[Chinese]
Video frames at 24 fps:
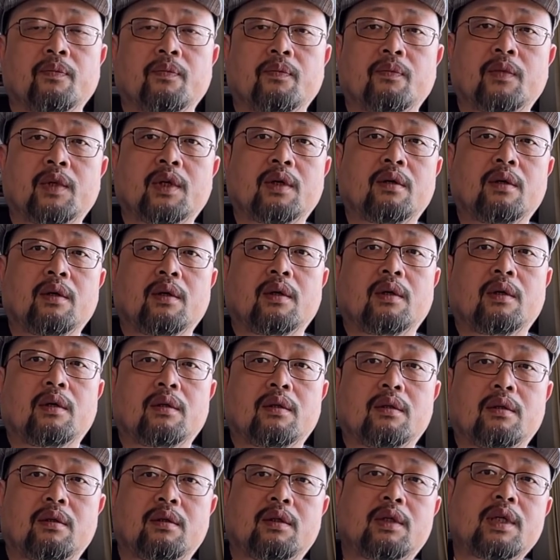那
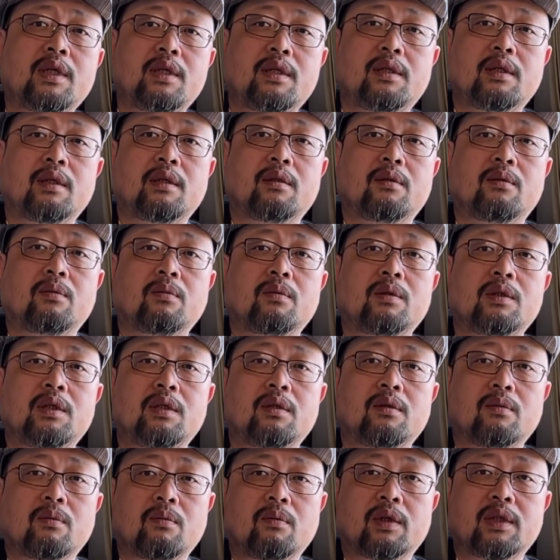这些东
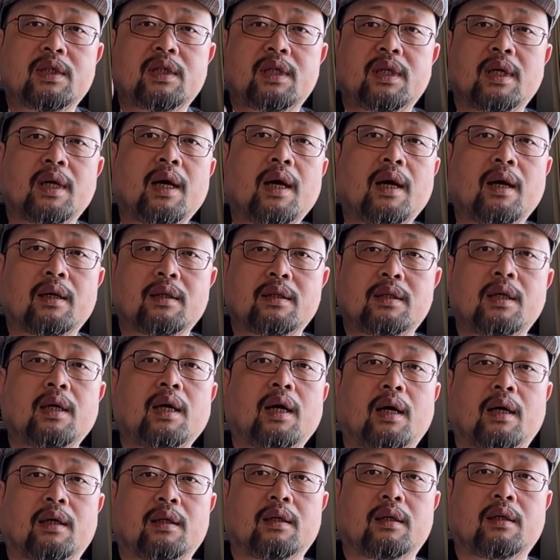西，我恰
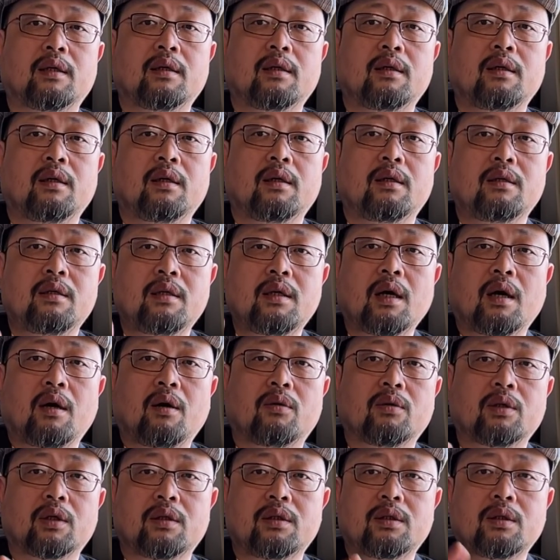恰的
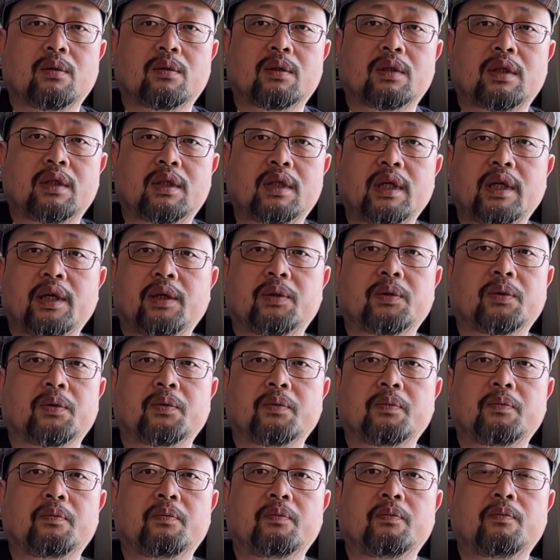要的就是这种
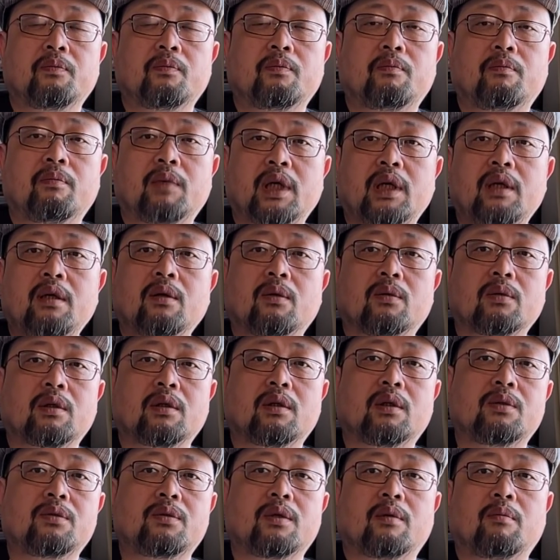没有
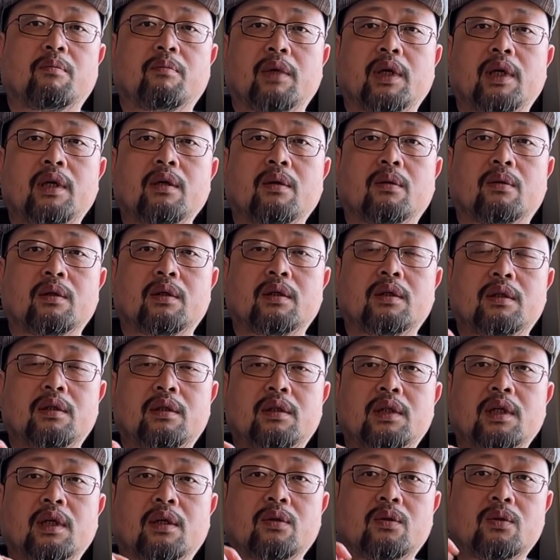特权、没有
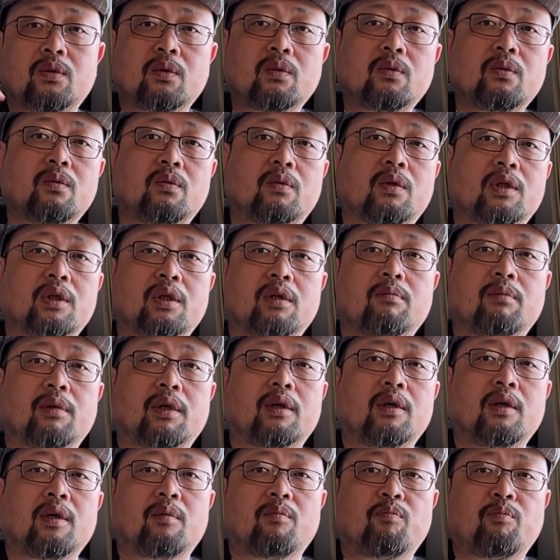像中国那么
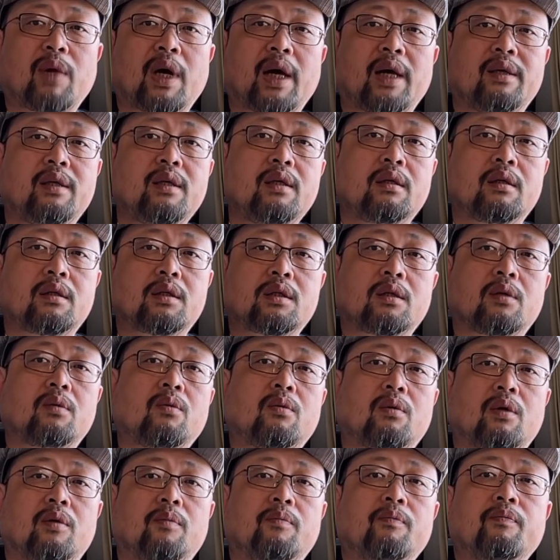满意的生
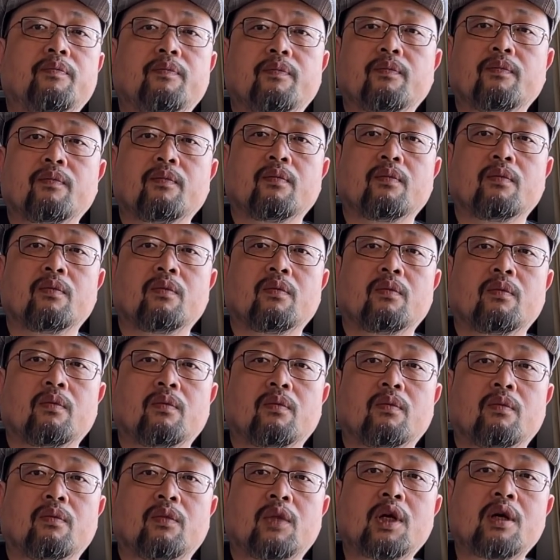活，
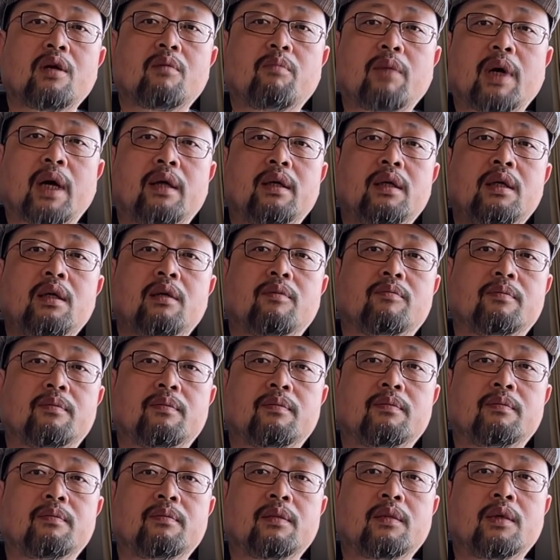那个满意。
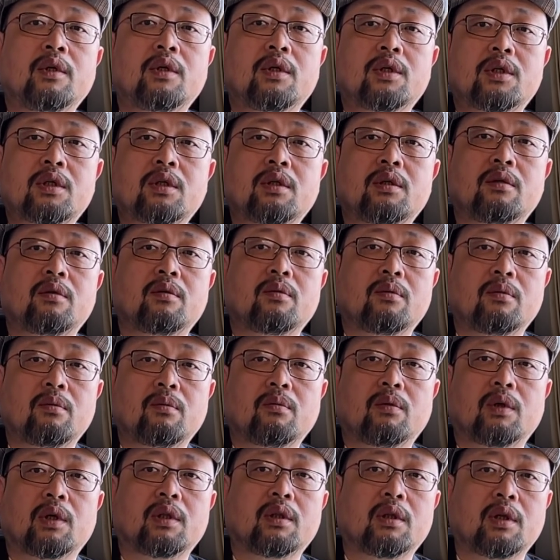是
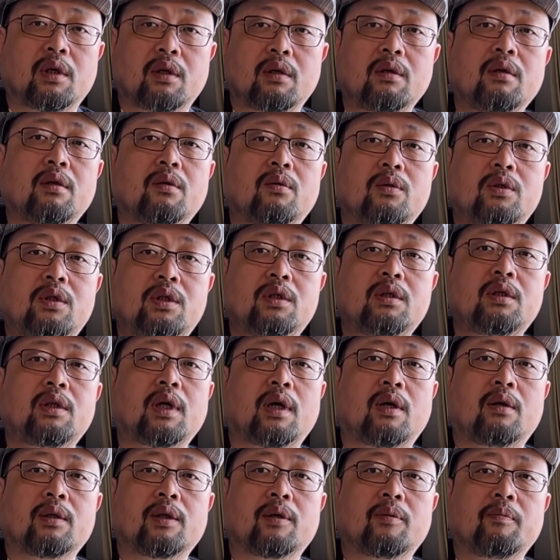我能够知
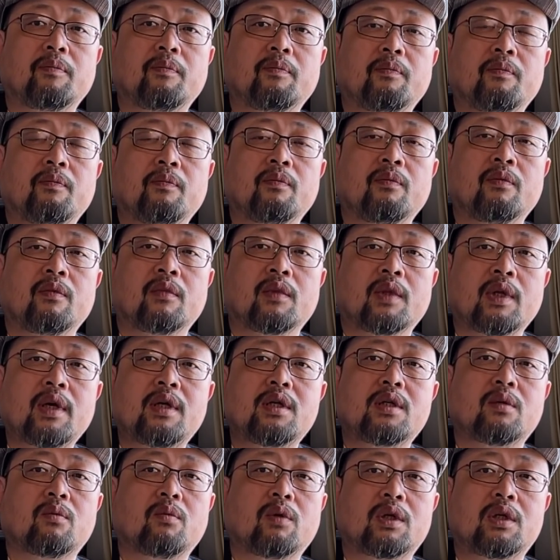道的，但
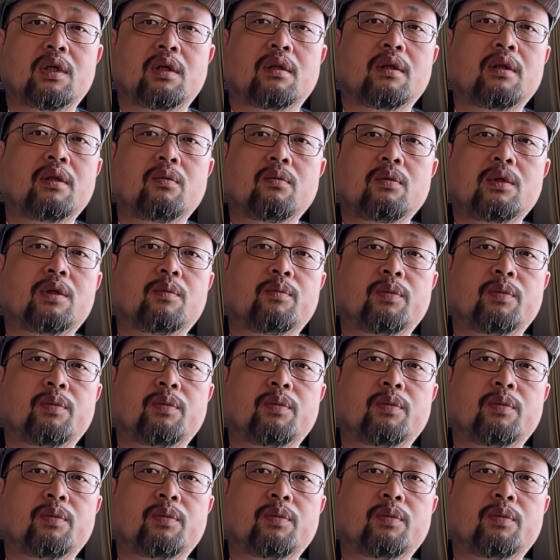是我知道那东西是